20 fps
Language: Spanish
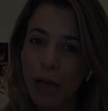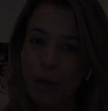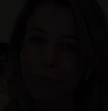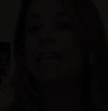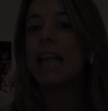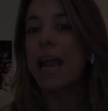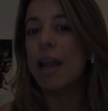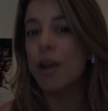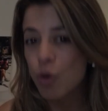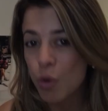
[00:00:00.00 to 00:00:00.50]

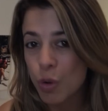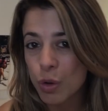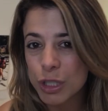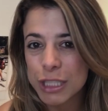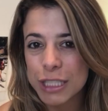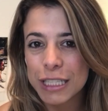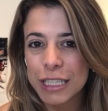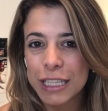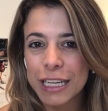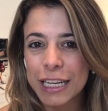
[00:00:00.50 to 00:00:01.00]
La
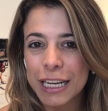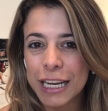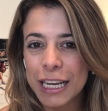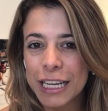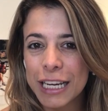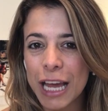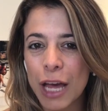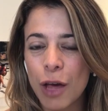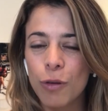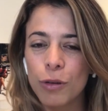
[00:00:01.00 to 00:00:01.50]
noche de
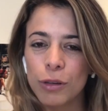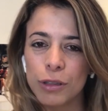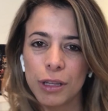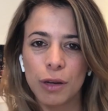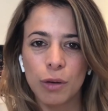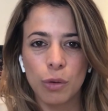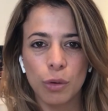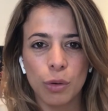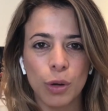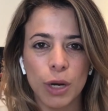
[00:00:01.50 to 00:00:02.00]
reinado y
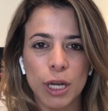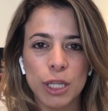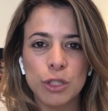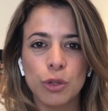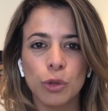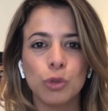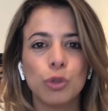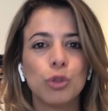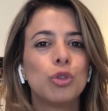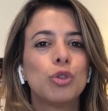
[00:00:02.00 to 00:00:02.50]
de
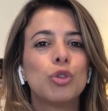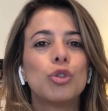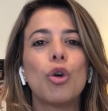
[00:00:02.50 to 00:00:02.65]
coronación,